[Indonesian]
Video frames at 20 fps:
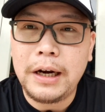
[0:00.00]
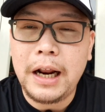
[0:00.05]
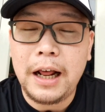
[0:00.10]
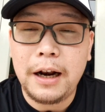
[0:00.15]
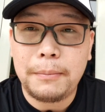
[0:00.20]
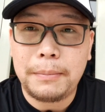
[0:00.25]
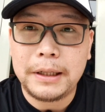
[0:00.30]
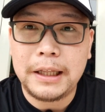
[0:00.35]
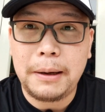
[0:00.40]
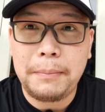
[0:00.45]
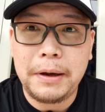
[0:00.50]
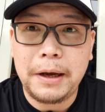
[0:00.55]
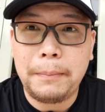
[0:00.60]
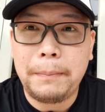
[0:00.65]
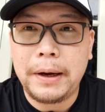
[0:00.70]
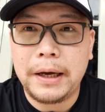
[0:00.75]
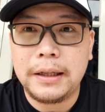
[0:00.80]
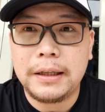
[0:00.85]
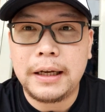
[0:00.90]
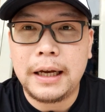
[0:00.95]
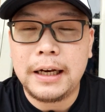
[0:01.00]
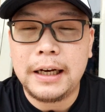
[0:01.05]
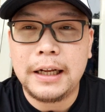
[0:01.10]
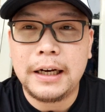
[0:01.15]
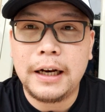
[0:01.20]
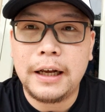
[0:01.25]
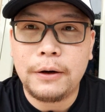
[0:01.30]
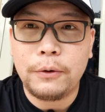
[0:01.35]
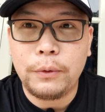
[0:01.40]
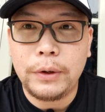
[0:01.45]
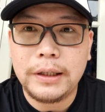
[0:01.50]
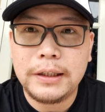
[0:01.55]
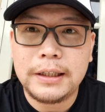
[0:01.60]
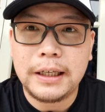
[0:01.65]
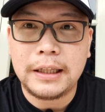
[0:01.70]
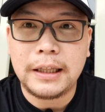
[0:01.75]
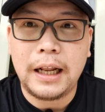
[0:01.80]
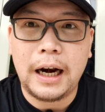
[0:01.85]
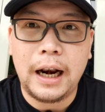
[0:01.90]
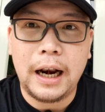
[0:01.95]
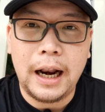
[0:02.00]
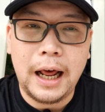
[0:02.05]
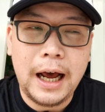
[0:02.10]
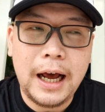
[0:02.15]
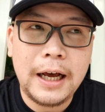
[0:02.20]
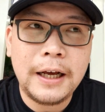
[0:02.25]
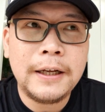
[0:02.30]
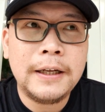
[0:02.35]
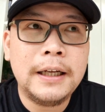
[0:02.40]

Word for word: Hal pertama yang pengen kalian lakuin setelah